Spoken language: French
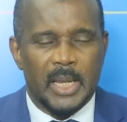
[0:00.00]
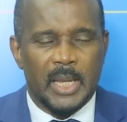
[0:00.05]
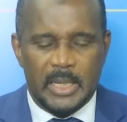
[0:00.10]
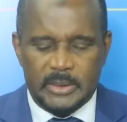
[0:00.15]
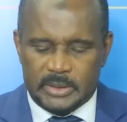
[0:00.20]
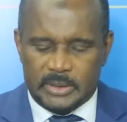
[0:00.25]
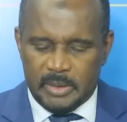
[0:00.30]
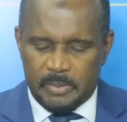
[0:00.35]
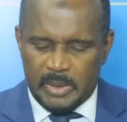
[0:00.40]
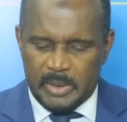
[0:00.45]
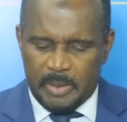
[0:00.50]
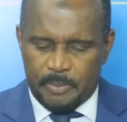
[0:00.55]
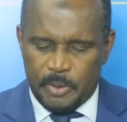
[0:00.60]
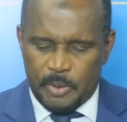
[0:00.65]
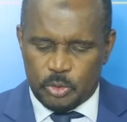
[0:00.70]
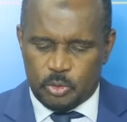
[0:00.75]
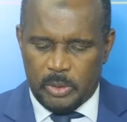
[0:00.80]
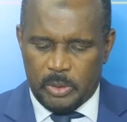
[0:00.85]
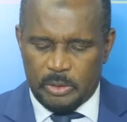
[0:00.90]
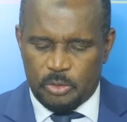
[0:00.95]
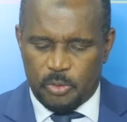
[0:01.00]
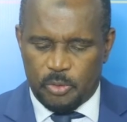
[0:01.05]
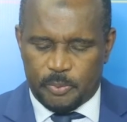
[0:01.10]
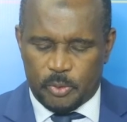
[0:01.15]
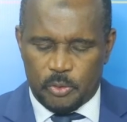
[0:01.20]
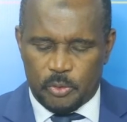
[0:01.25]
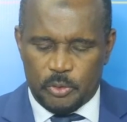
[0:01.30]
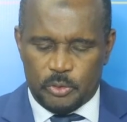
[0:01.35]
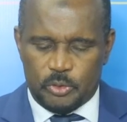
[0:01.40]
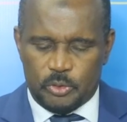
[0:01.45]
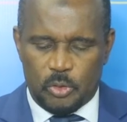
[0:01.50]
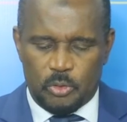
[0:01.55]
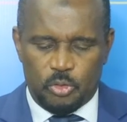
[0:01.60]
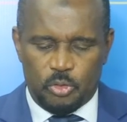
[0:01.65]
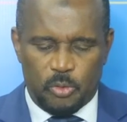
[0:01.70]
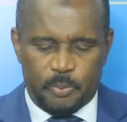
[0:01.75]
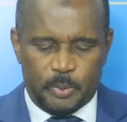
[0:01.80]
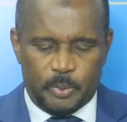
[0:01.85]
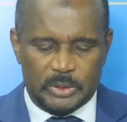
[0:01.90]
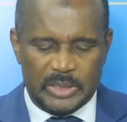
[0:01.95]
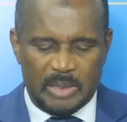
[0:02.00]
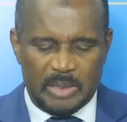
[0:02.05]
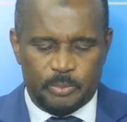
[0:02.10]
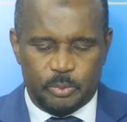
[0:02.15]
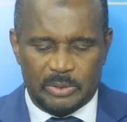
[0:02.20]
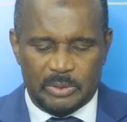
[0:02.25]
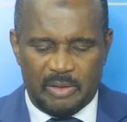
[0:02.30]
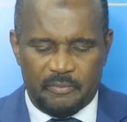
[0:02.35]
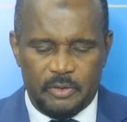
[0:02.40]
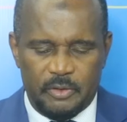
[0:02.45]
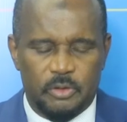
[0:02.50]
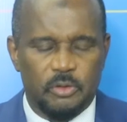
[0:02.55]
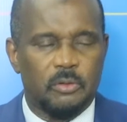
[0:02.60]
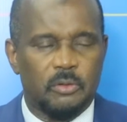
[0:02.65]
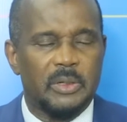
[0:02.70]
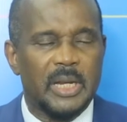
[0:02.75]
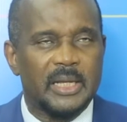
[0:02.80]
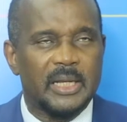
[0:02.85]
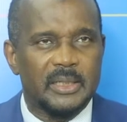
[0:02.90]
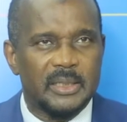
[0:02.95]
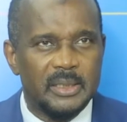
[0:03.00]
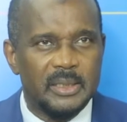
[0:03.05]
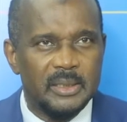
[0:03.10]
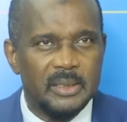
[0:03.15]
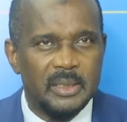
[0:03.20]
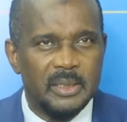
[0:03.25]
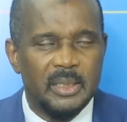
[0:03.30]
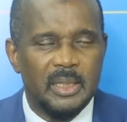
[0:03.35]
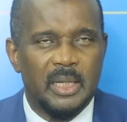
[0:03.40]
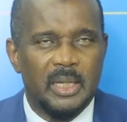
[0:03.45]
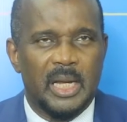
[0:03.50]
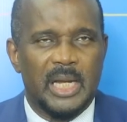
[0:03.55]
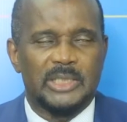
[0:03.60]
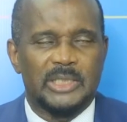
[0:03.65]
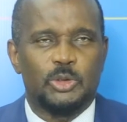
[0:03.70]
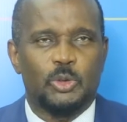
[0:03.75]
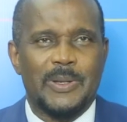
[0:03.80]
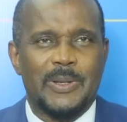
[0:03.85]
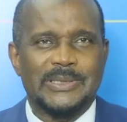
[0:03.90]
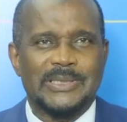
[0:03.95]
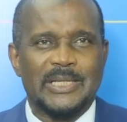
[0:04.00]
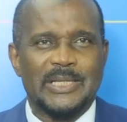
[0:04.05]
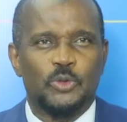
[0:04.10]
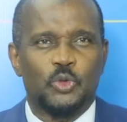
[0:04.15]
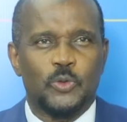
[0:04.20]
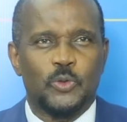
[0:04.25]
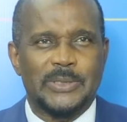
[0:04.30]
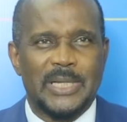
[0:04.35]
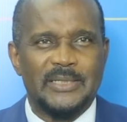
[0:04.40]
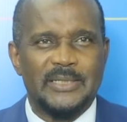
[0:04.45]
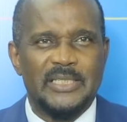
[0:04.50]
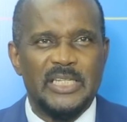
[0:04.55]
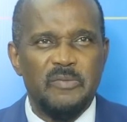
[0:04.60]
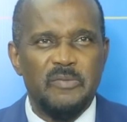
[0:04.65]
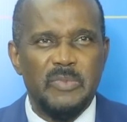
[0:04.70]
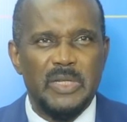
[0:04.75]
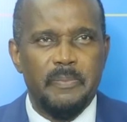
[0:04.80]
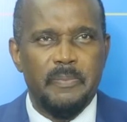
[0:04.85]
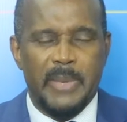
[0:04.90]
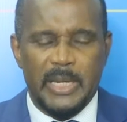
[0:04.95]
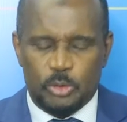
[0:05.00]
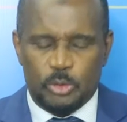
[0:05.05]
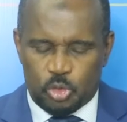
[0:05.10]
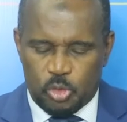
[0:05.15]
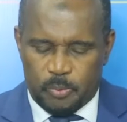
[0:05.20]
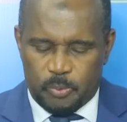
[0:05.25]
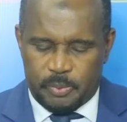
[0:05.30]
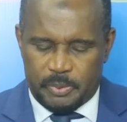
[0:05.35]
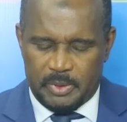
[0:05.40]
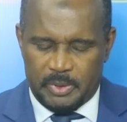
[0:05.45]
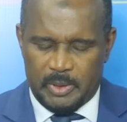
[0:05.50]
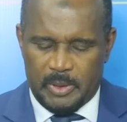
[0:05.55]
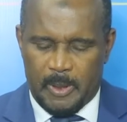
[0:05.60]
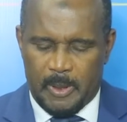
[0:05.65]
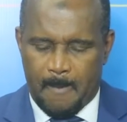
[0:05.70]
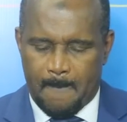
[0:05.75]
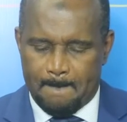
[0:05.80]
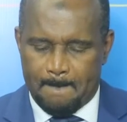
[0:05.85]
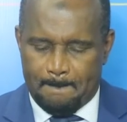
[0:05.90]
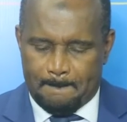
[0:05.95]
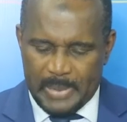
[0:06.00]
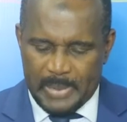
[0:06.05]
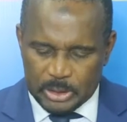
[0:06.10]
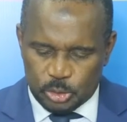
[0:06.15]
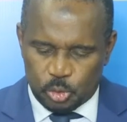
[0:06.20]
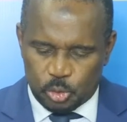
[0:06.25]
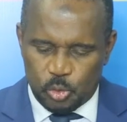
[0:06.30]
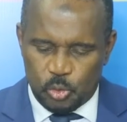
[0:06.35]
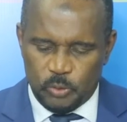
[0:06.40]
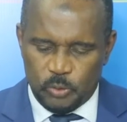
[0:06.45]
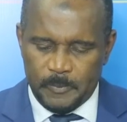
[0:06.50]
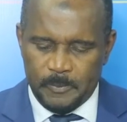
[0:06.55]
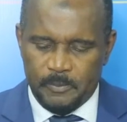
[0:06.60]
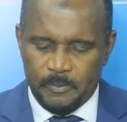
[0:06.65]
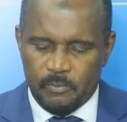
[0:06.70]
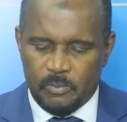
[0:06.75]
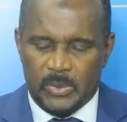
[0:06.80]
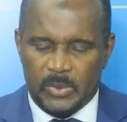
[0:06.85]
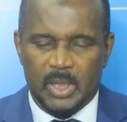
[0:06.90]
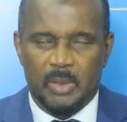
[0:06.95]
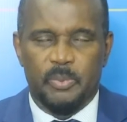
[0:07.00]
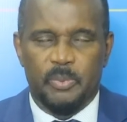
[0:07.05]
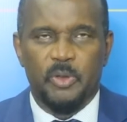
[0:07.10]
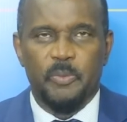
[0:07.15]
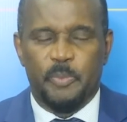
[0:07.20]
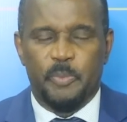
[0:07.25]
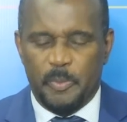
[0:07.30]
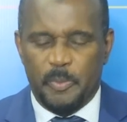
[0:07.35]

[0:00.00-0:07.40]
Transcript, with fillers: estime les besoins de production d'eau potable pour la ville de Conakry à 370 000 m3 par jour pour une